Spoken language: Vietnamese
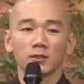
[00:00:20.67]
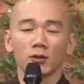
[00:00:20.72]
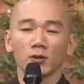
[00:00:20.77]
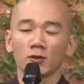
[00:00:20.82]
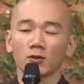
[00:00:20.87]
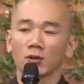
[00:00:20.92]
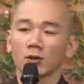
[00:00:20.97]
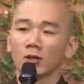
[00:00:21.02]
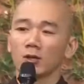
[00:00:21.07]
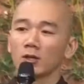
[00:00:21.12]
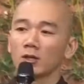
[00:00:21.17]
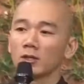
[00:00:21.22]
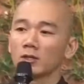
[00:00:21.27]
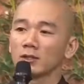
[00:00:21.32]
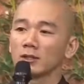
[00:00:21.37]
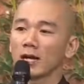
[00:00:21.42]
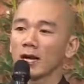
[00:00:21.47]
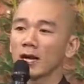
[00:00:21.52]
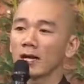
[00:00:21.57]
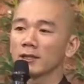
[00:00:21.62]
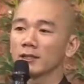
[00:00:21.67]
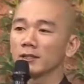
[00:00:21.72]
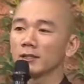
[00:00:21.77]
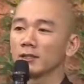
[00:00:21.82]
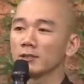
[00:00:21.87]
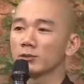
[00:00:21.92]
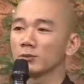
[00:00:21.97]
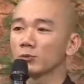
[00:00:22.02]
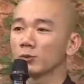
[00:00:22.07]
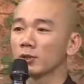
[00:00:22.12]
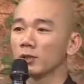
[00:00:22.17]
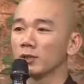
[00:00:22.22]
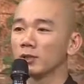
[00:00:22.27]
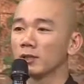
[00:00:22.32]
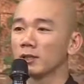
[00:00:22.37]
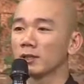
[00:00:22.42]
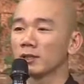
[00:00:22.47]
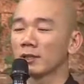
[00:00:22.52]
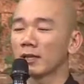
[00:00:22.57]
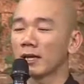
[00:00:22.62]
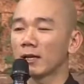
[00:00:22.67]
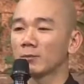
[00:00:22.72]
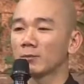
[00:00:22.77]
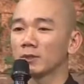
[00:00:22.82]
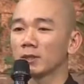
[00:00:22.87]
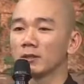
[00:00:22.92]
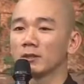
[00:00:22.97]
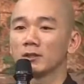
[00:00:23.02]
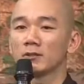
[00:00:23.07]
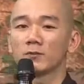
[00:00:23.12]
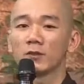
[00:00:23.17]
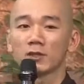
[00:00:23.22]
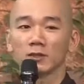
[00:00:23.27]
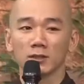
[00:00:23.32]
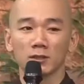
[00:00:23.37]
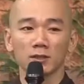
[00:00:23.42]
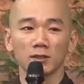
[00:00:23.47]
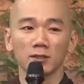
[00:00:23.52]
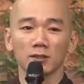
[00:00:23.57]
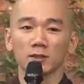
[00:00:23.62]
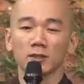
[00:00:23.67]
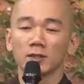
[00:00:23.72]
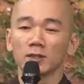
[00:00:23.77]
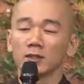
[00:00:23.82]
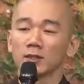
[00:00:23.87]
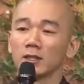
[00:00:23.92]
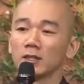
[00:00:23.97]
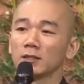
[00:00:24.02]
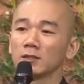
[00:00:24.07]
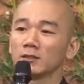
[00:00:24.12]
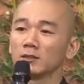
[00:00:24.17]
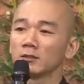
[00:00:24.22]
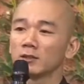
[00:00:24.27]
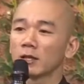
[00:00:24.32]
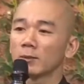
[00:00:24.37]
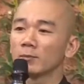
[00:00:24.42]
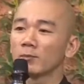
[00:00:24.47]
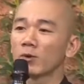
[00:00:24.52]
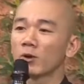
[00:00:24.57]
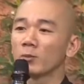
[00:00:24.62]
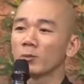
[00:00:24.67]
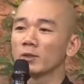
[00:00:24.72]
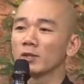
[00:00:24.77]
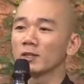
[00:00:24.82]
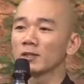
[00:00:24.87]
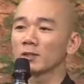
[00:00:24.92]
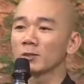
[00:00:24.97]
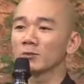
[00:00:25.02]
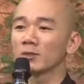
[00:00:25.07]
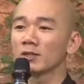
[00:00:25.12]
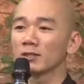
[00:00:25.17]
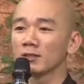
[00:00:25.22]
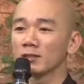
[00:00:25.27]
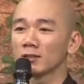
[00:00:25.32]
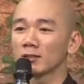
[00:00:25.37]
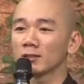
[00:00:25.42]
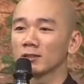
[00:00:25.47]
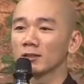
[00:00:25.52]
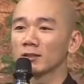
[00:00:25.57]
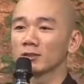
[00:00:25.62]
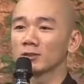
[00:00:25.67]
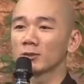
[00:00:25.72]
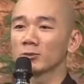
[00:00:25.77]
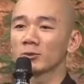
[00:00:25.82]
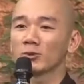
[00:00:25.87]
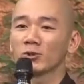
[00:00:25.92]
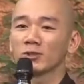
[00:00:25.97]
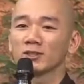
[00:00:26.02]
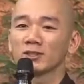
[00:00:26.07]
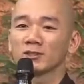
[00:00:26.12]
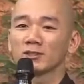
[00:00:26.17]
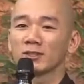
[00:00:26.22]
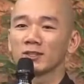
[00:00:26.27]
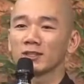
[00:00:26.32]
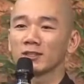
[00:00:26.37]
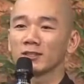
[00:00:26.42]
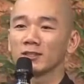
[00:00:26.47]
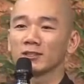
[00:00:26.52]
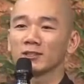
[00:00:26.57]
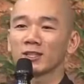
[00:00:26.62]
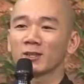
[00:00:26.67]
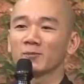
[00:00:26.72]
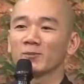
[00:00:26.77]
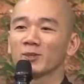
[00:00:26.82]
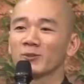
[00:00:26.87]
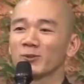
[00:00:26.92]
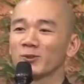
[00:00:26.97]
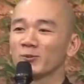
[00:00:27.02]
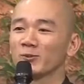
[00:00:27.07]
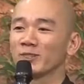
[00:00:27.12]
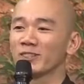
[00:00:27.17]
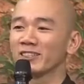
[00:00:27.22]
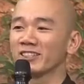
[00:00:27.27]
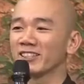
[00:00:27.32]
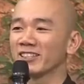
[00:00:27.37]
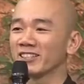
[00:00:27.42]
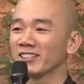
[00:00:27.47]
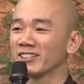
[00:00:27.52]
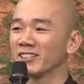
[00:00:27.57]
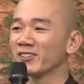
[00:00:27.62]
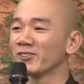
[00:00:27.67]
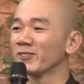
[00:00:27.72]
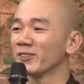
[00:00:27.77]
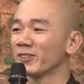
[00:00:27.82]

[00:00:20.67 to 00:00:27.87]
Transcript: còn có hơn 2.000 quý thiện nam tín nữ Phật tử đến từ khắp mọi miền trong đất nước. Chúng tôi xin nhiệt liệt chào mừng quý vị. A Di Đà